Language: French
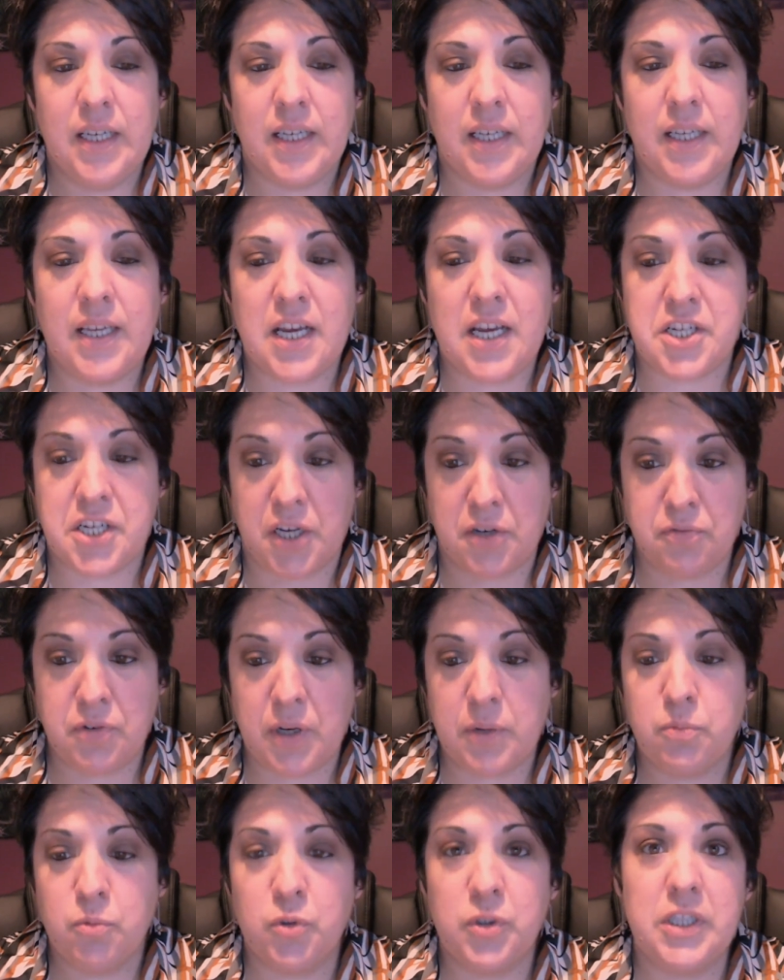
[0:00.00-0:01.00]
Et à chaque
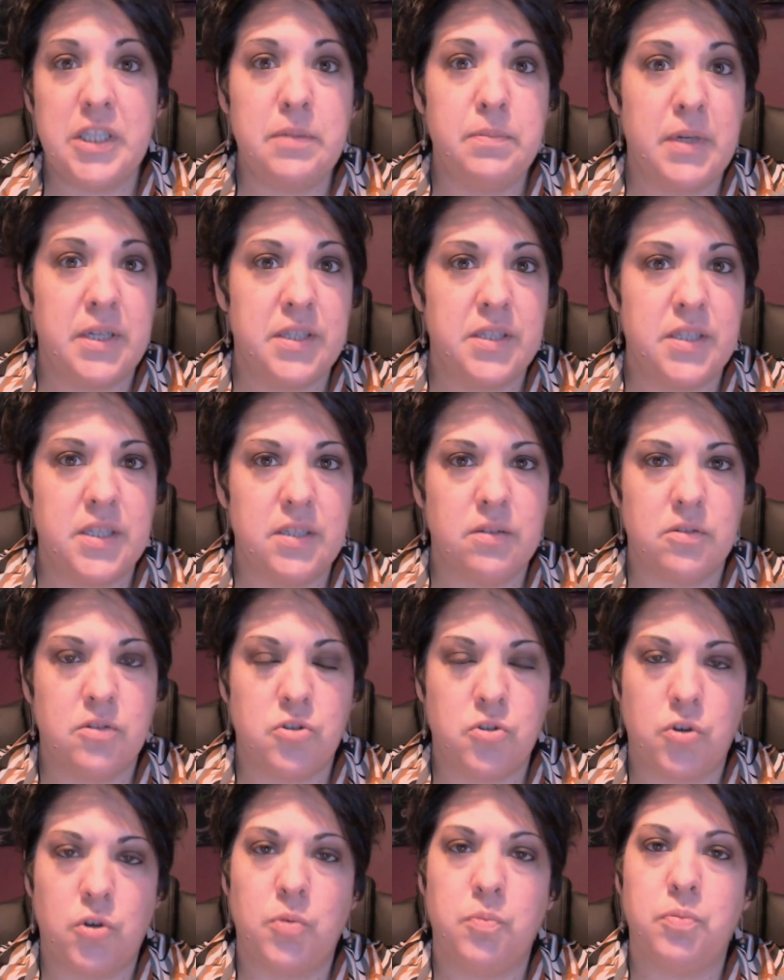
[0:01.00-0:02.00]
fois que mon guide m'a dit
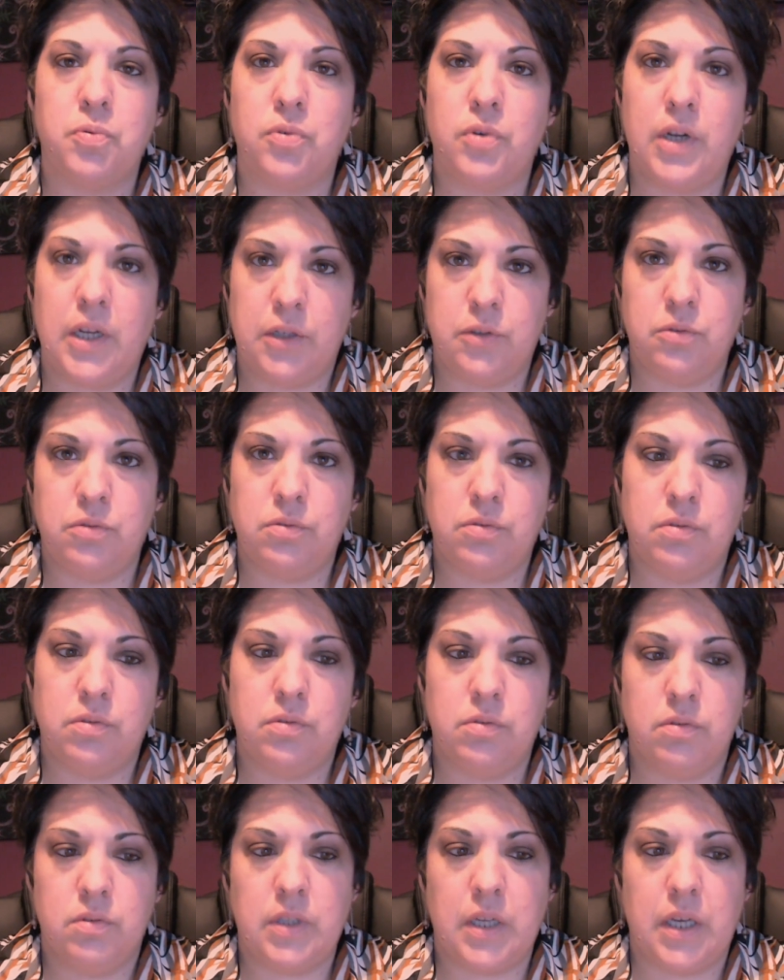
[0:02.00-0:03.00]
stop, là
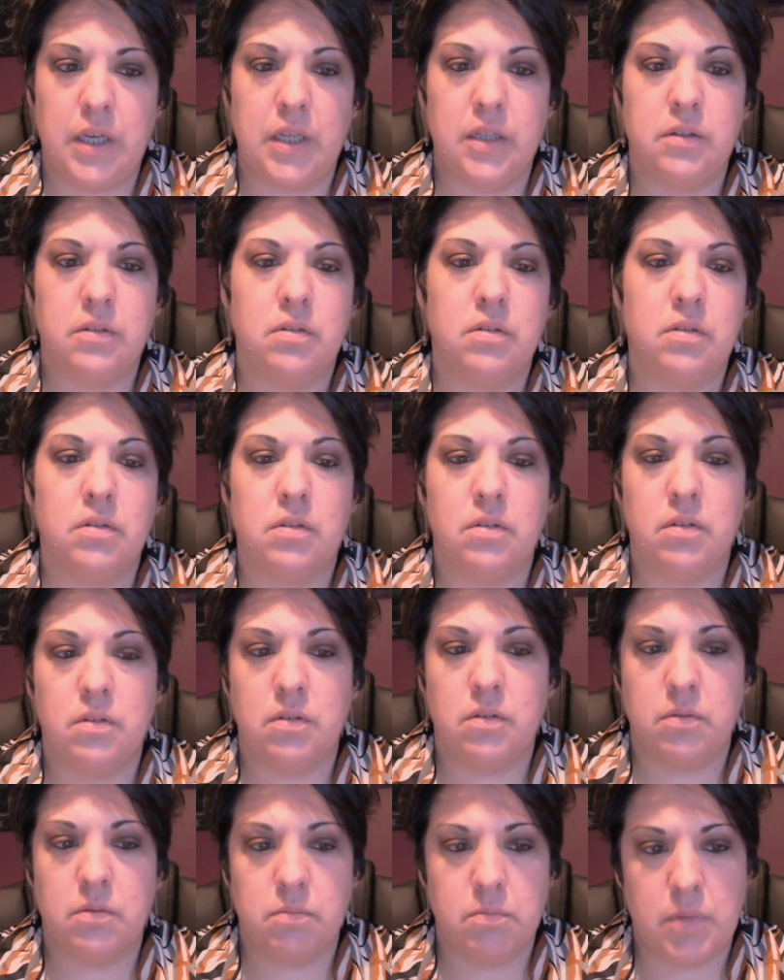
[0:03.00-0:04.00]
tu t'arrêtes,
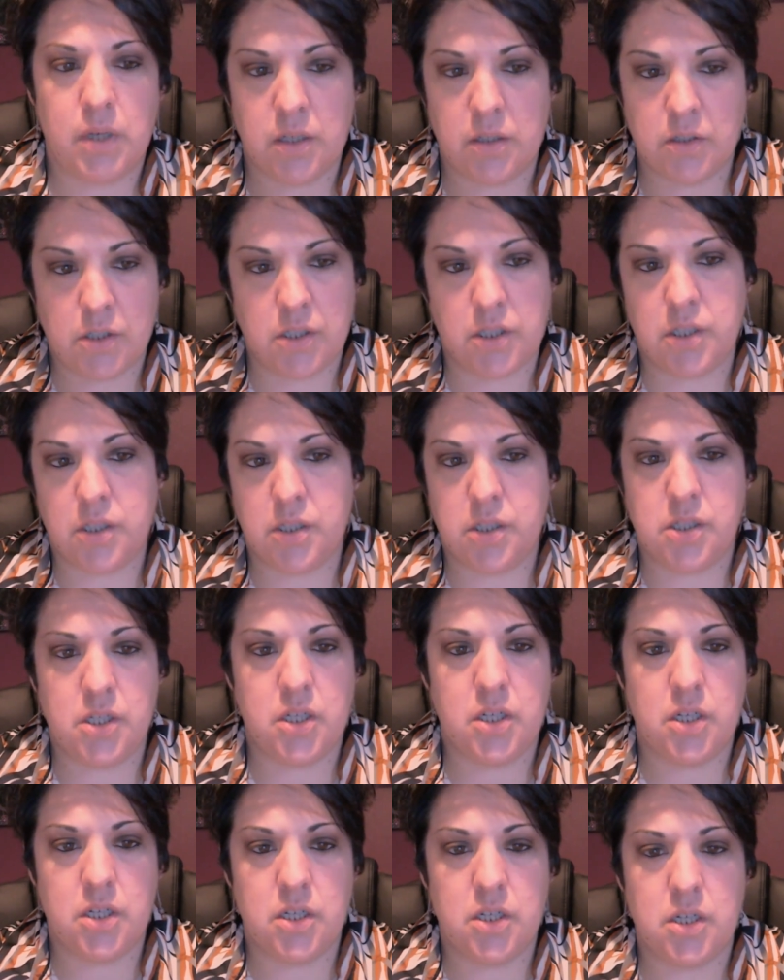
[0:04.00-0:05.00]
bah, j'ai
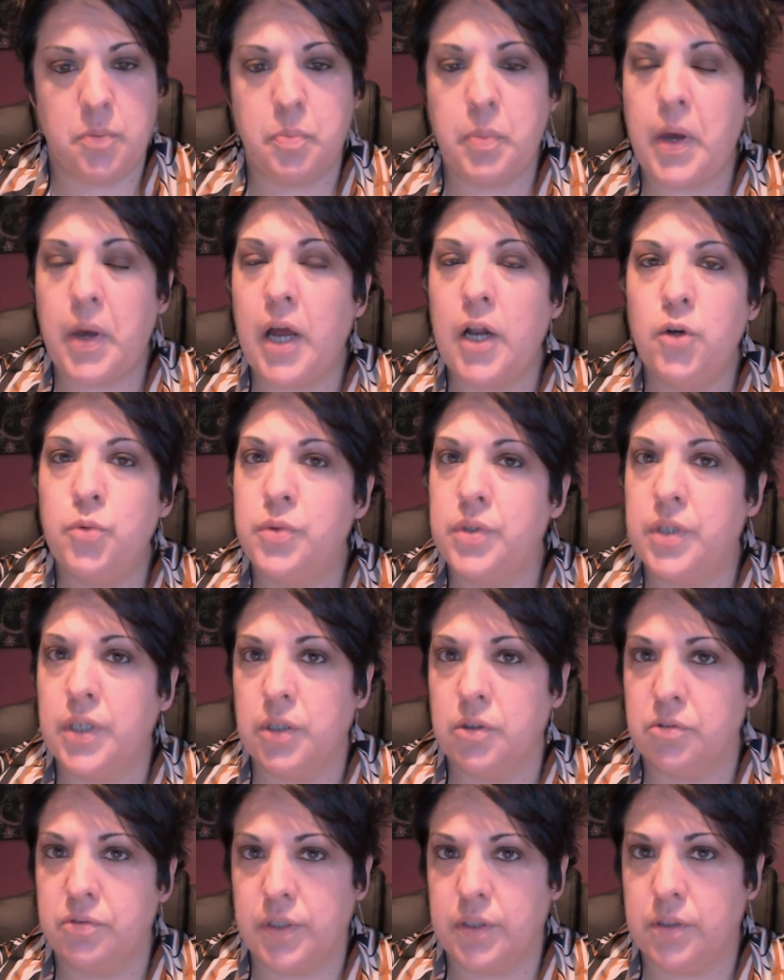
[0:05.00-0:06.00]
pas
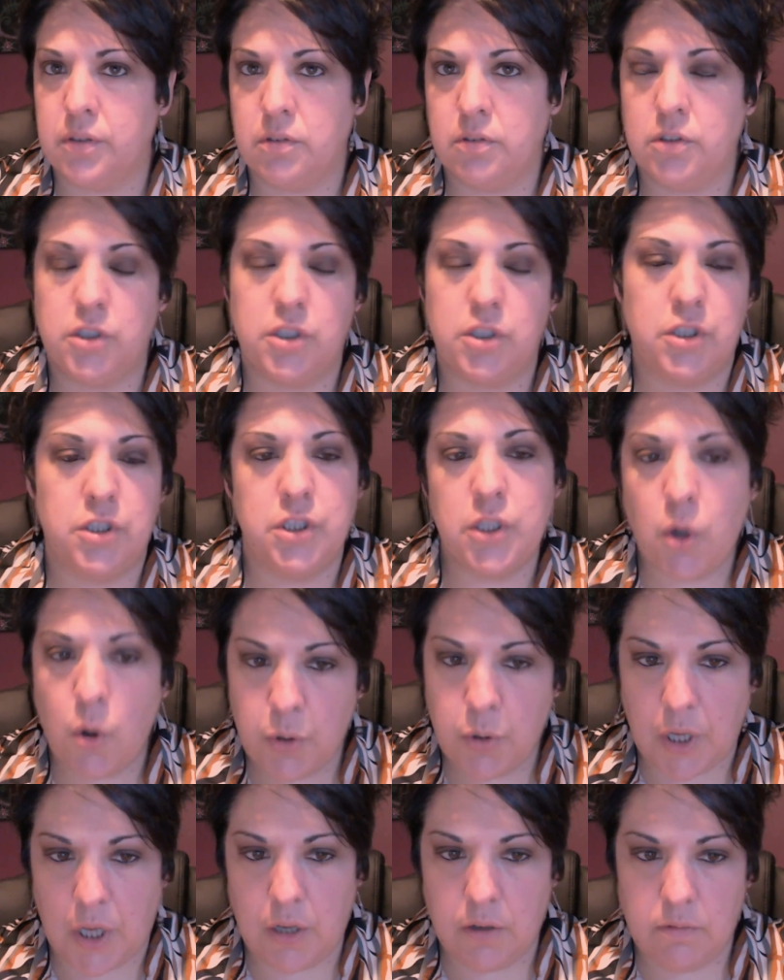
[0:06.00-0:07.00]
lutté en fait. J'ai dit ok,